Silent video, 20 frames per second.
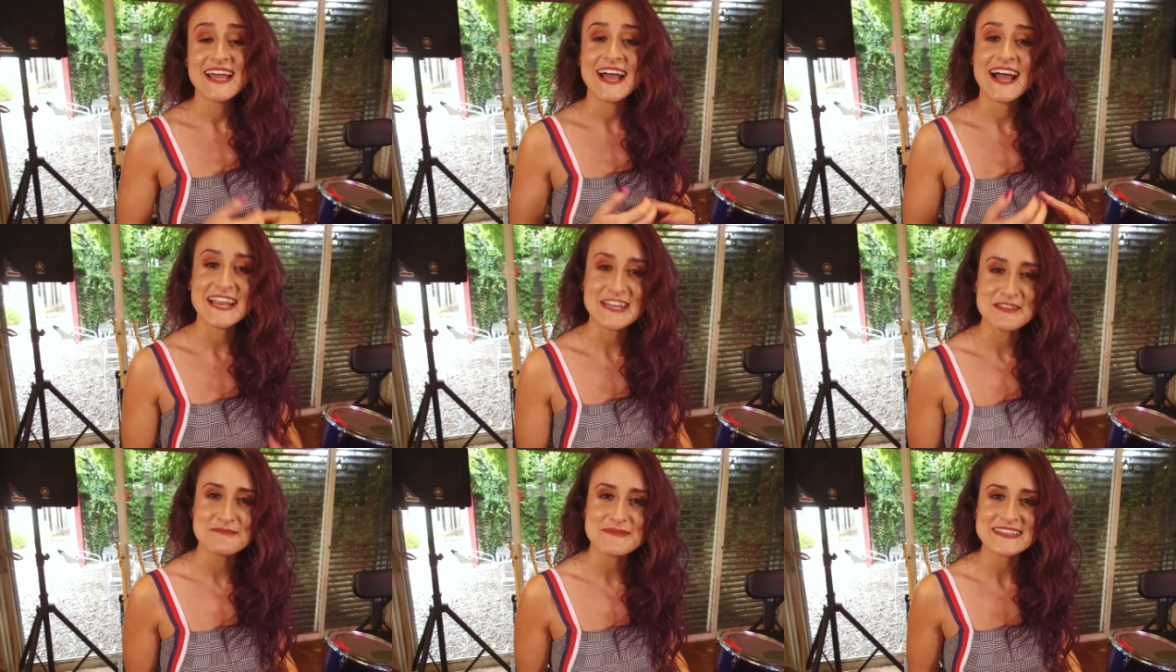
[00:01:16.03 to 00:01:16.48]

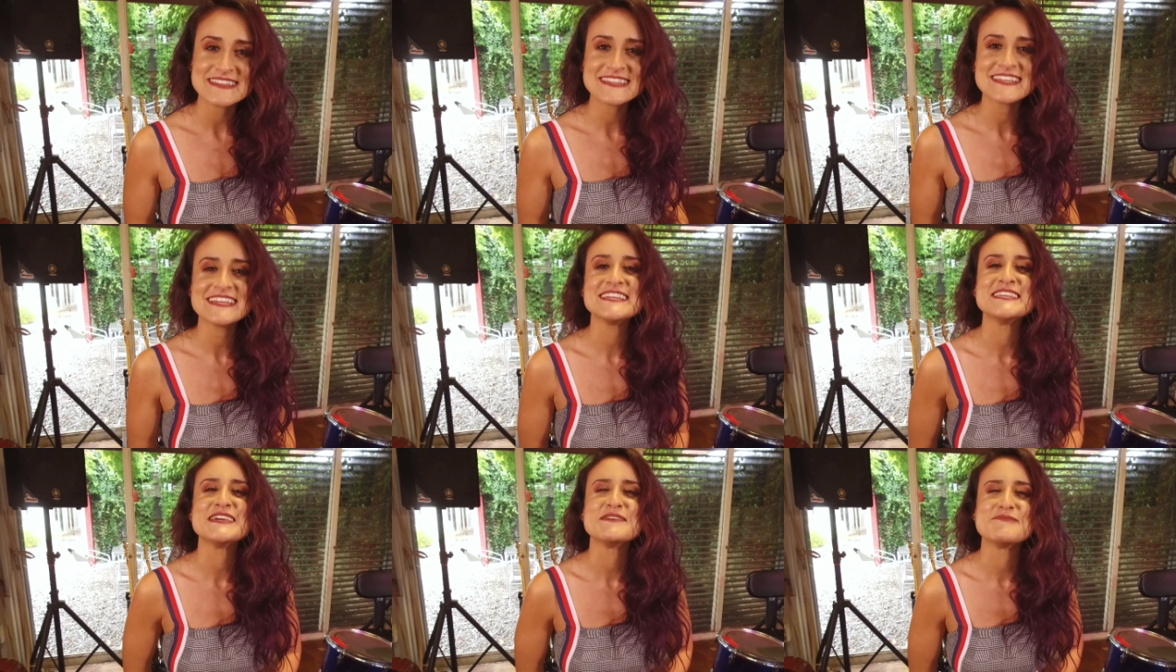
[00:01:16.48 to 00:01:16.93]

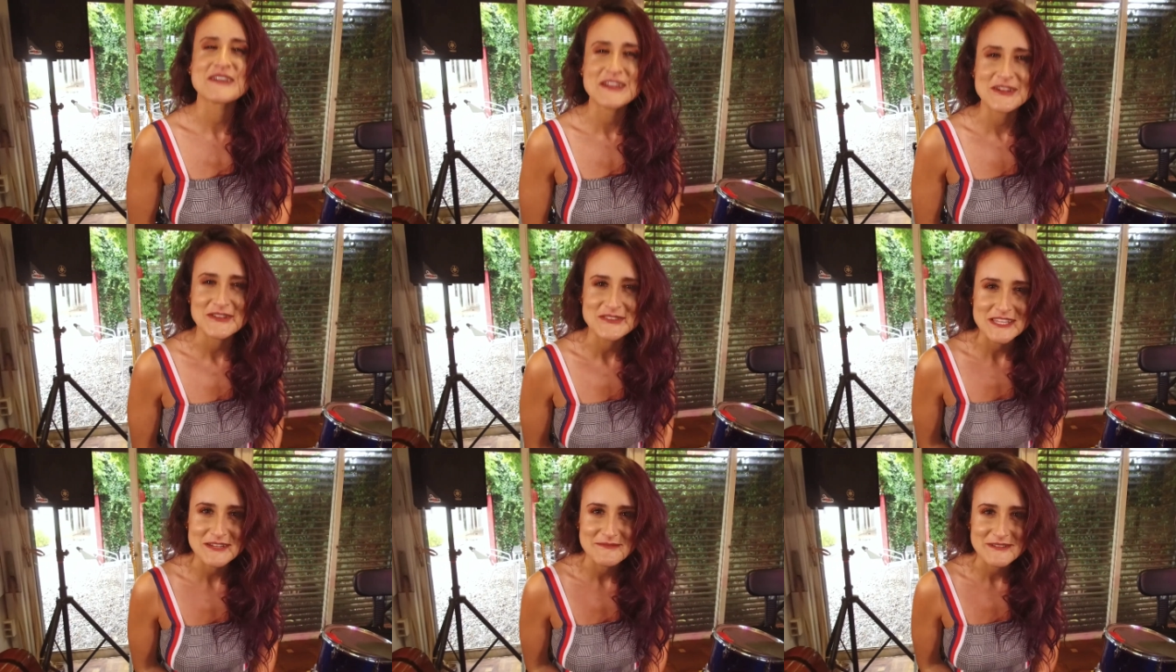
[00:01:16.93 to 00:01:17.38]
Animate y después
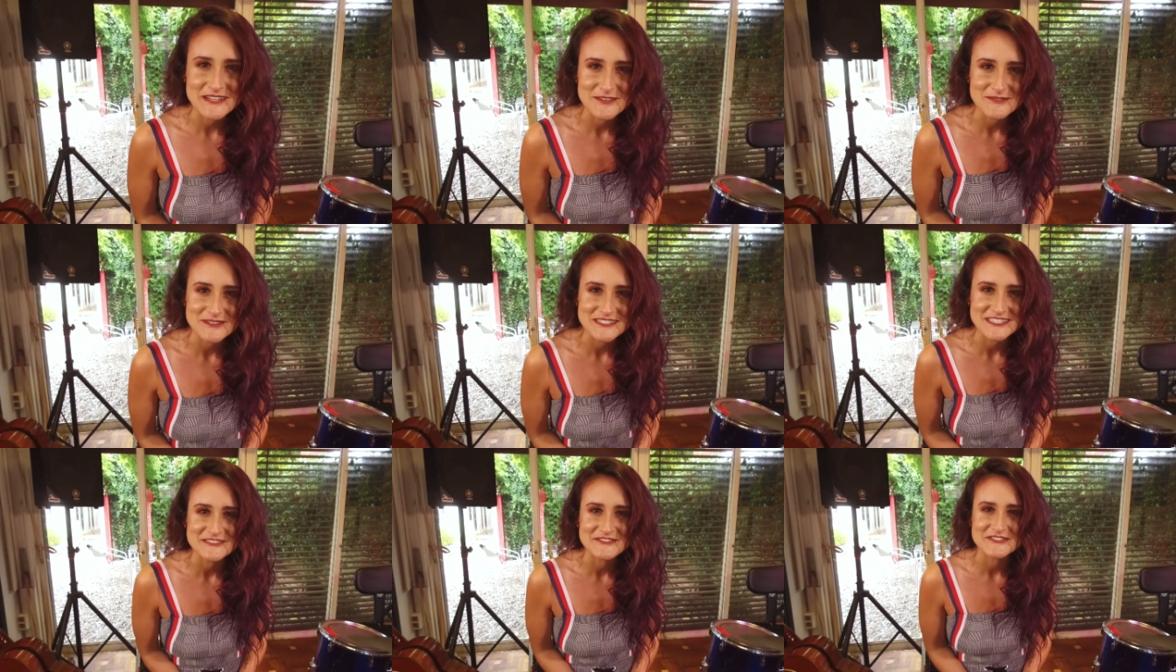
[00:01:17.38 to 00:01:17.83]
contame
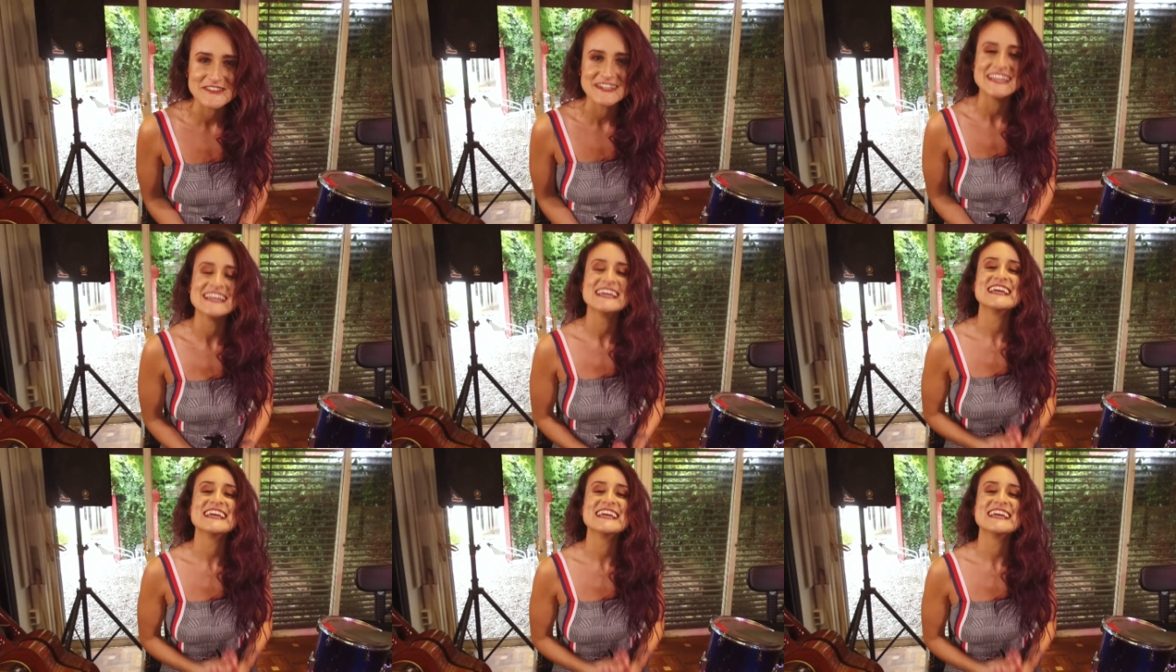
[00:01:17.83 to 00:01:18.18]
cómo te fue.